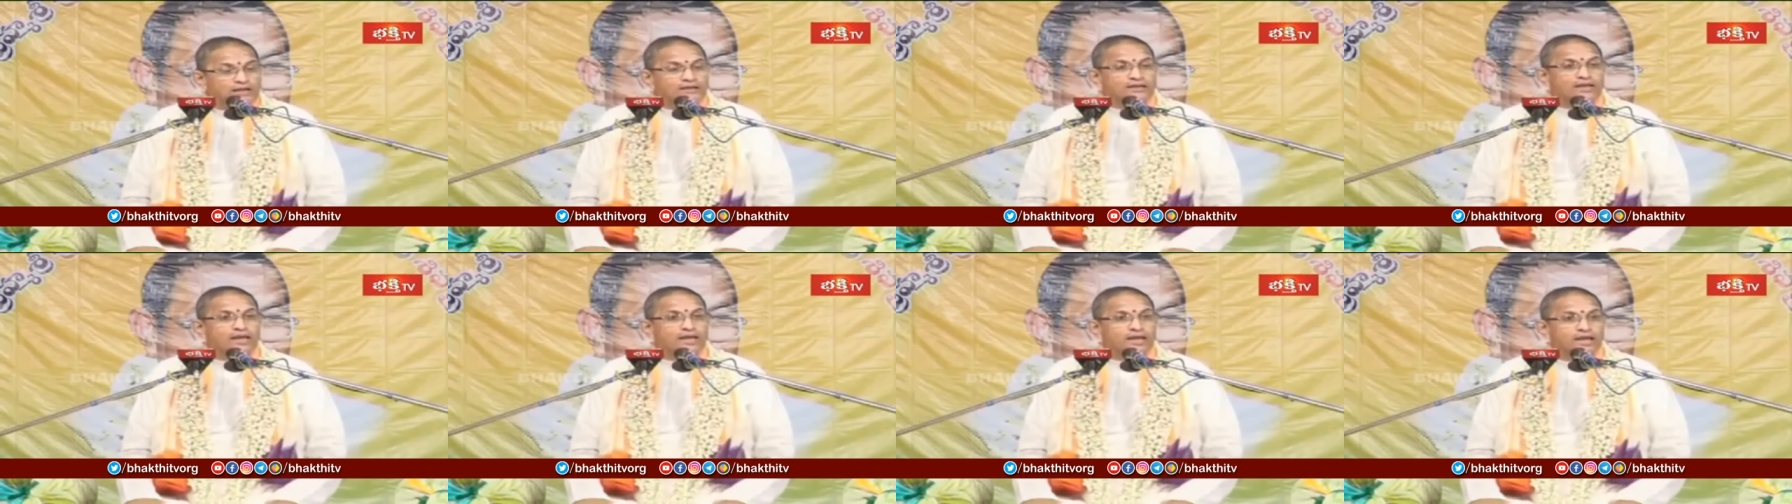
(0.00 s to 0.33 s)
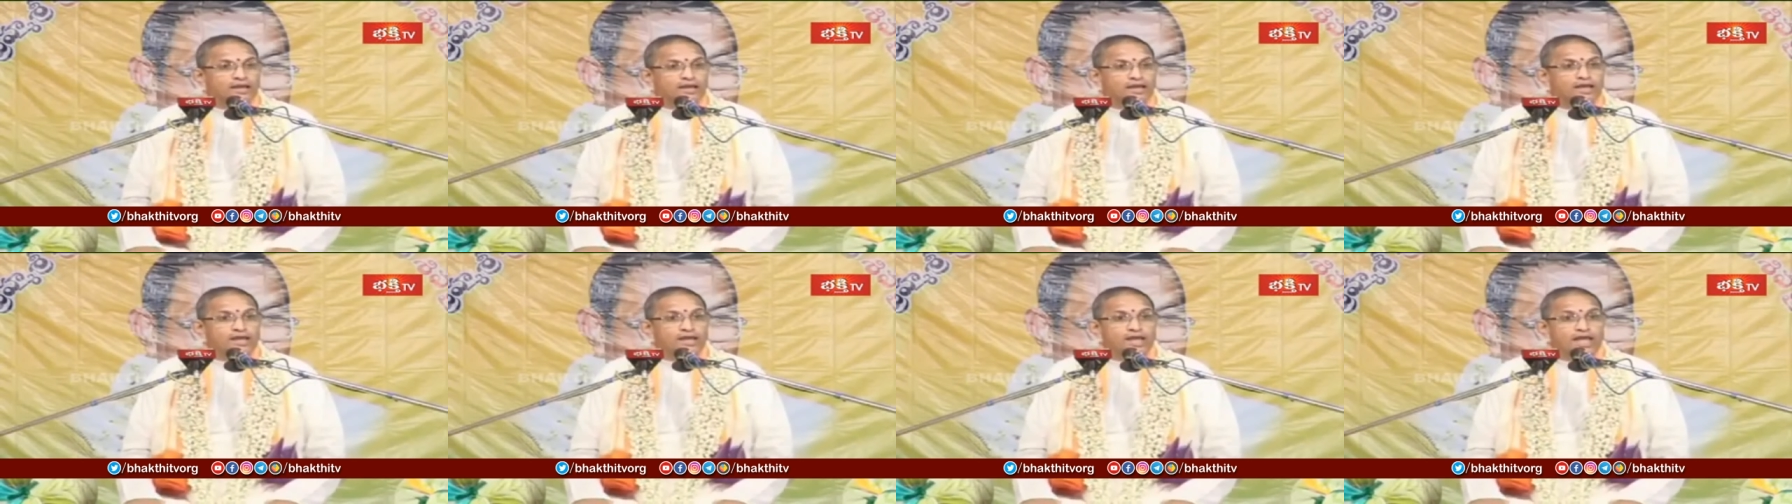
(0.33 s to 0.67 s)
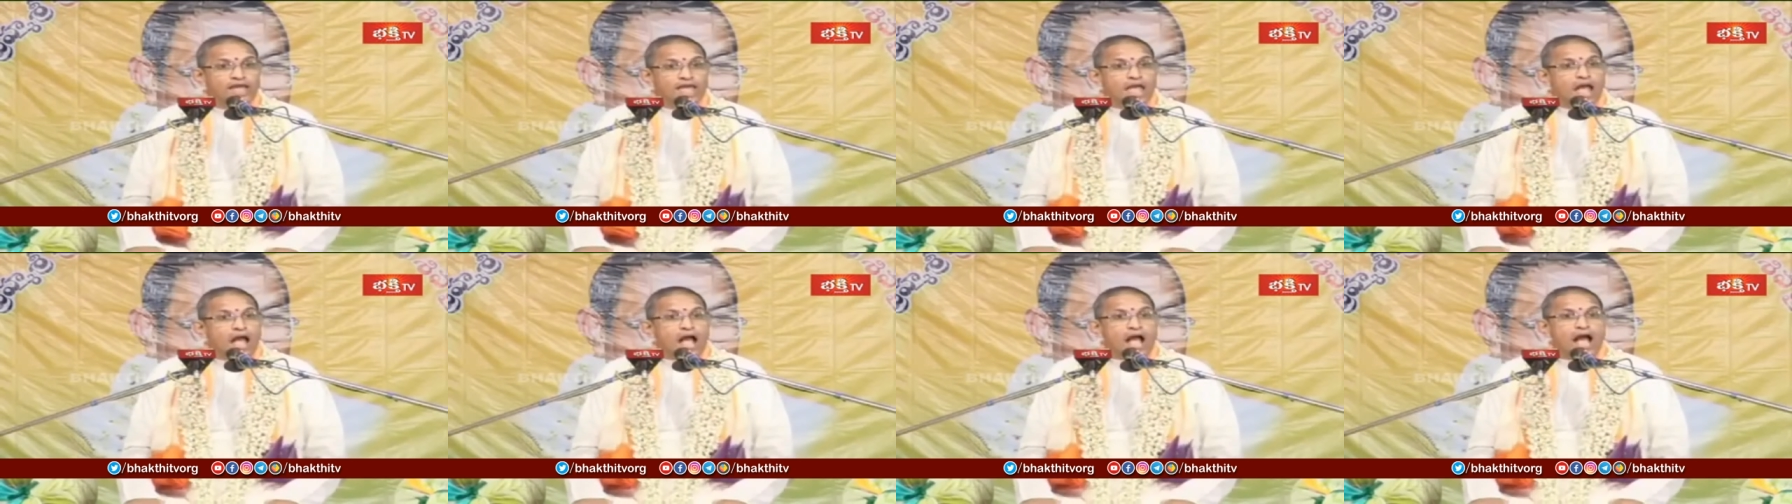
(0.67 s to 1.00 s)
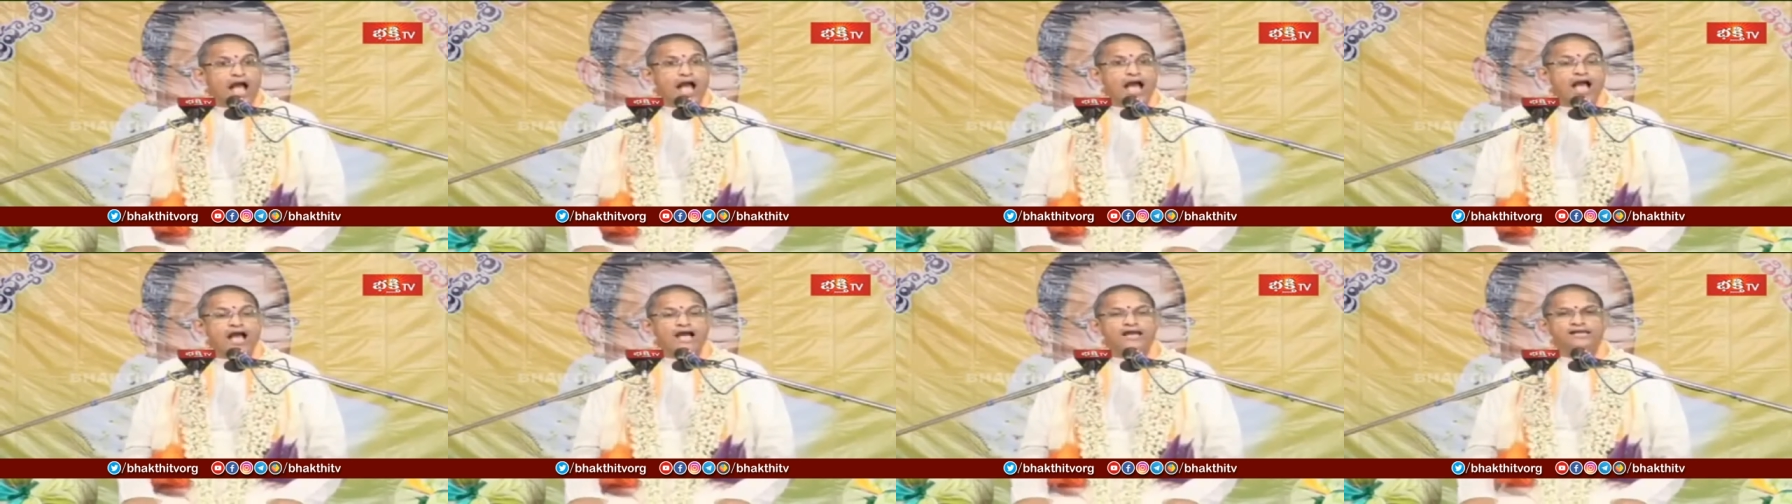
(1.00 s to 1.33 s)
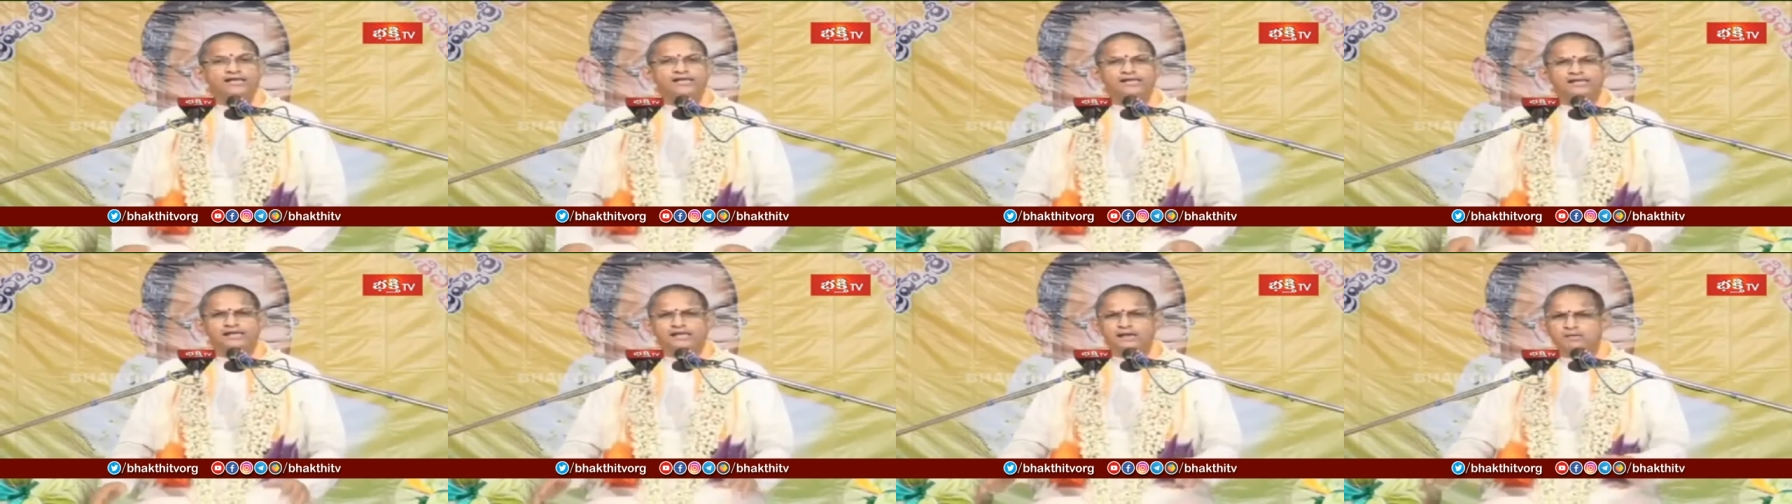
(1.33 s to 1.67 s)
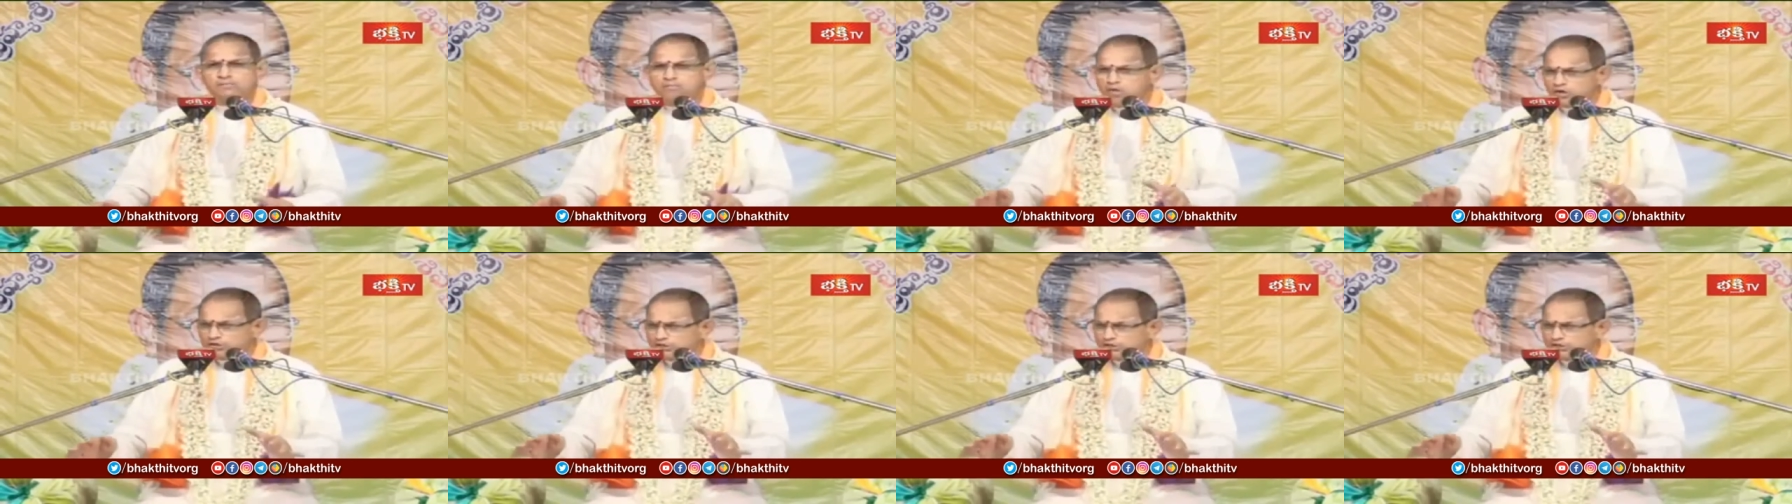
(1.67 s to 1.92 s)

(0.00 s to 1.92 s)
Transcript: అంటే ఆయనకి